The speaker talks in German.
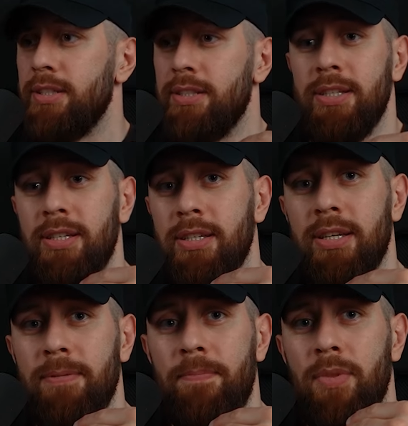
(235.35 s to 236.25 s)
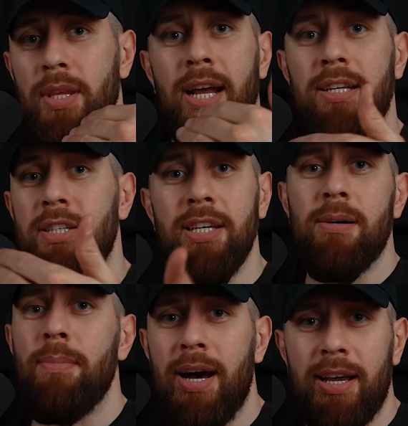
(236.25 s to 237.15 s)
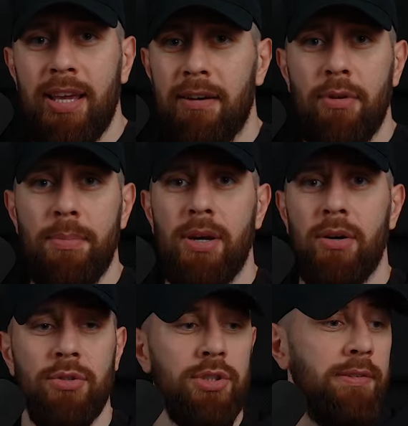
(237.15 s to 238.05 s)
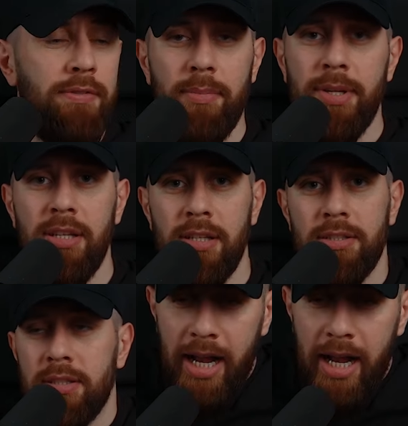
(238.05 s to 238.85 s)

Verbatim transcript: die, die ähm, gerne Tiere mag, ja, von mir aus, die feminin ist.